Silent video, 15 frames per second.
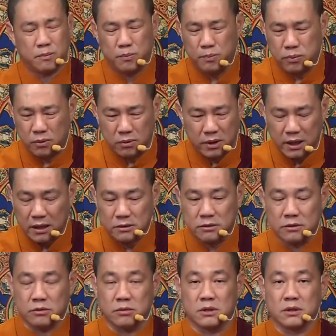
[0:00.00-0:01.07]
不要去
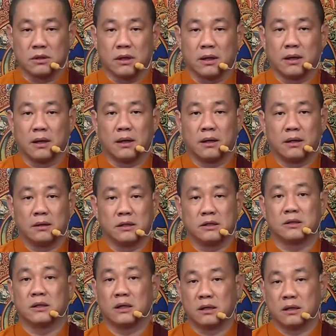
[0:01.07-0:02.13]
阻止他，你
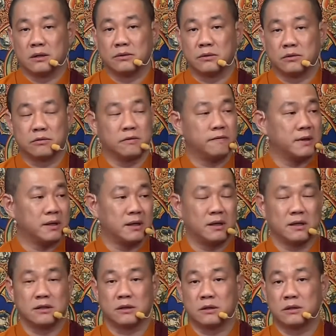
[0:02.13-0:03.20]
就让他去，除非他
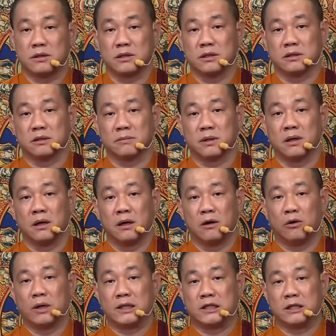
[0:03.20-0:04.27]
那是什么
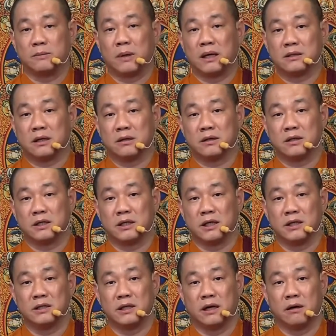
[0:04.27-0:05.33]
乱七八糟的
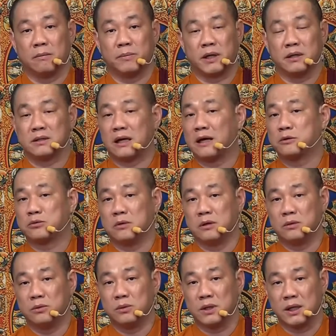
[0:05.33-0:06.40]
邪教、偏差错
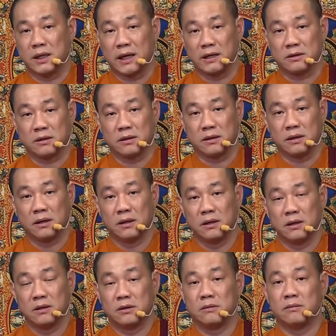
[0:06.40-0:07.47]
误的那一种的，
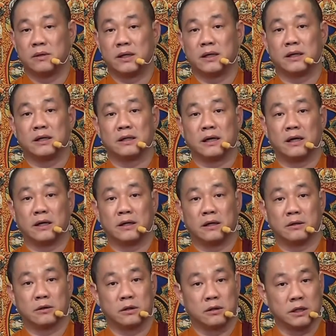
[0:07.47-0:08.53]
对不对？那你当然
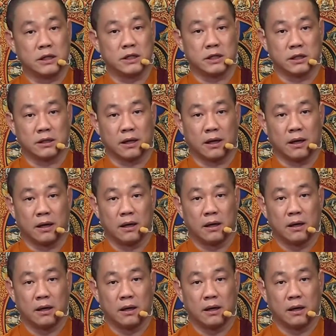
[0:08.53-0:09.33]
要提醒他。